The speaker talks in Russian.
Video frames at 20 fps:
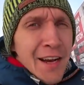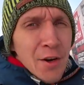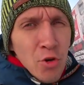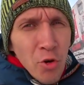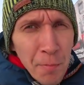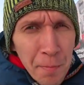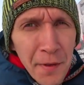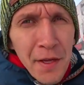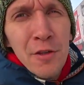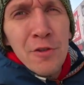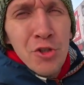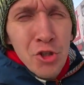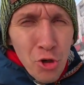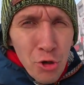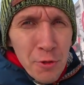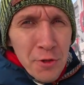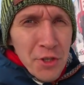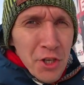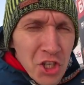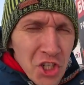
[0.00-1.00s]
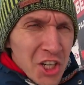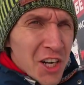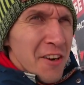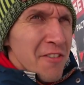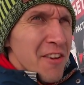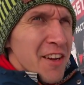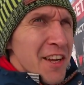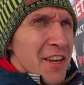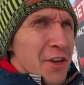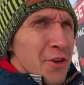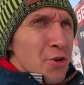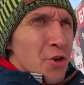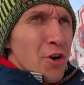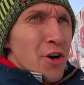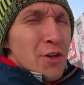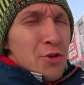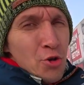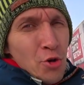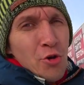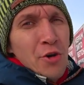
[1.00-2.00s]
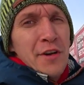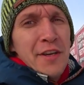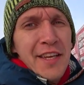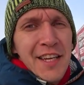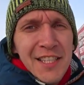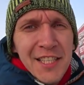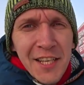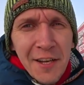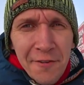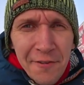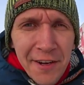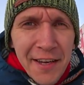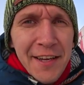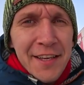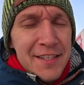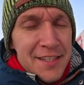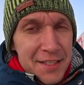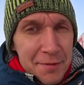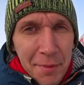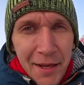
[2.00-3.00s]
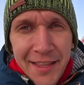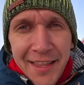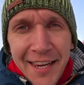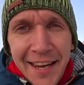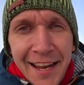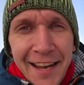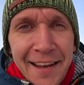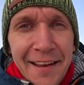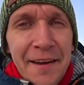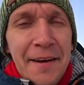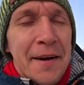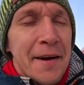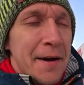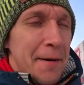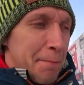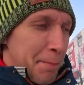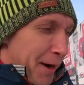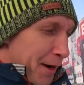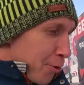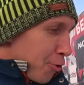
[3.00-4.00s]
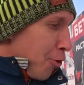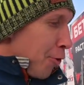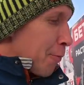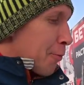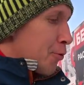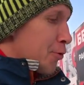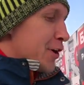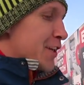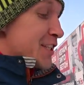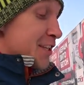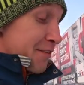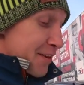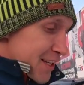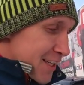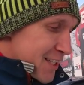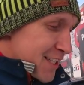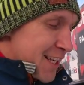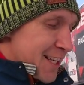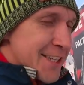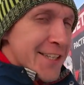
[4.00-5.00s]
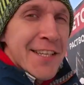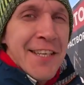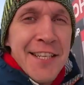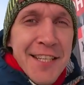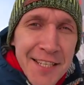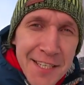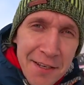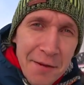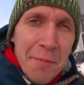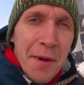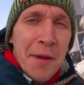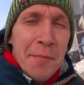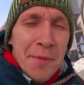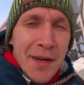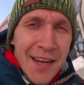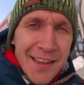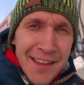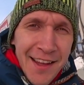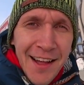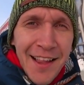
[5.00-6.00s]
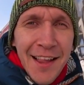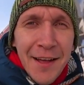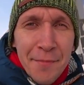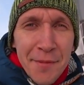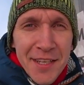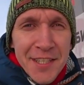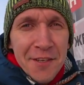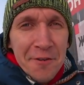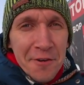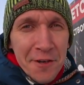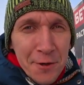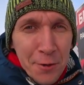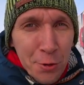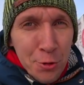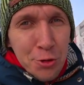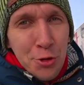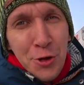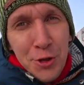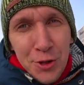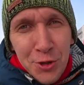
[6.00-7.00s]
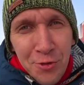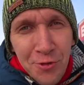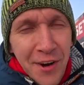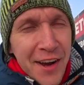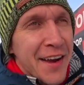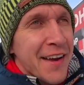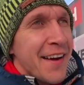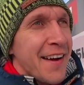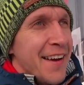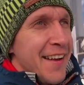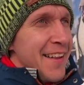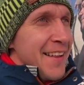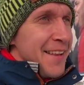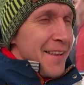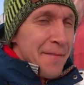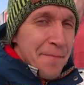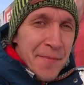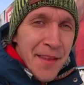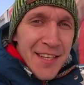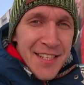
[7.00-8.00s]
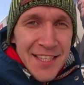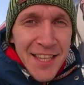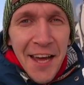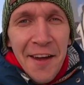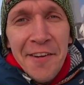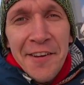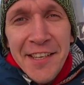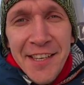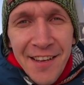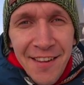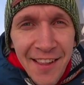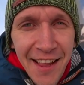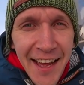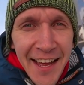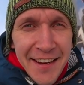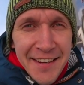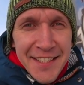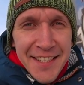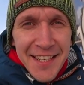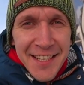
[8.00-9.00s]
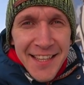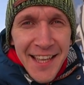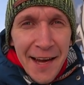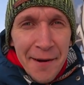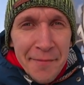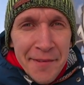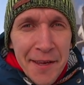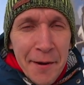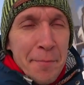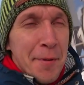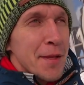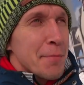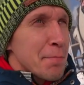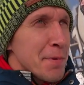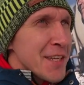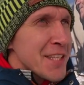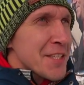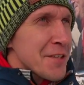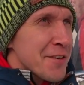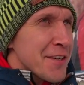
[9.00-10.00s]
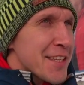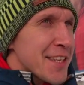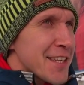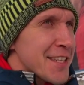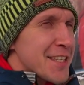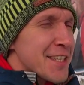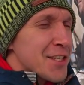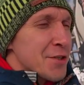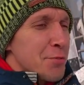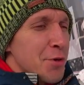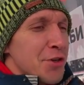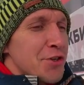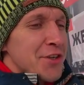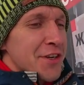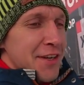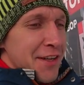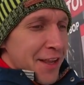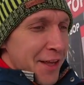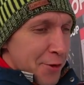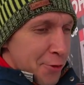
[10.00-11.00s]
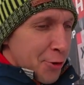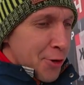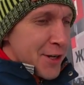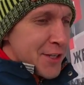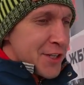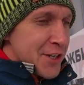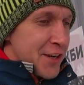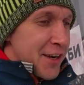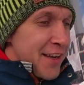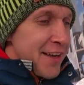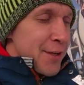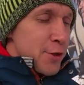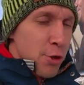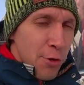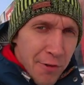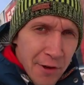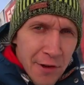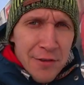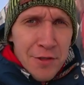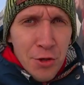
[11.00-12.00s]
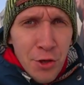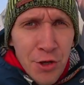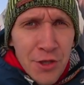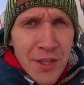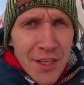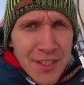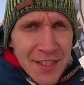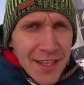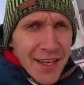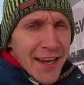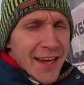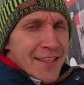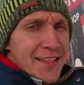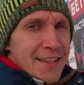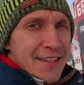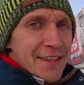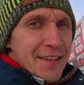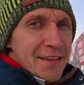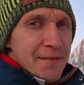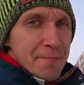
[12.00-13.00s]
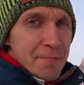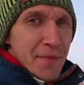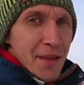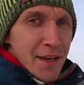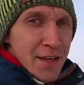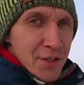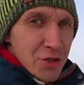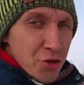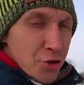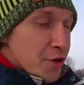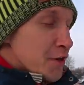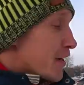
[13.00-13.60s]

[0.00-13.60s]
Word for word: купил чуть дешевле ее, но если вы смотрели покупку, если вы следили за моим каналом, если вы крутой чувак, ставите лайк, всегда мне подписывайтесь, жмете колокольчик, то вы все это знаете, что и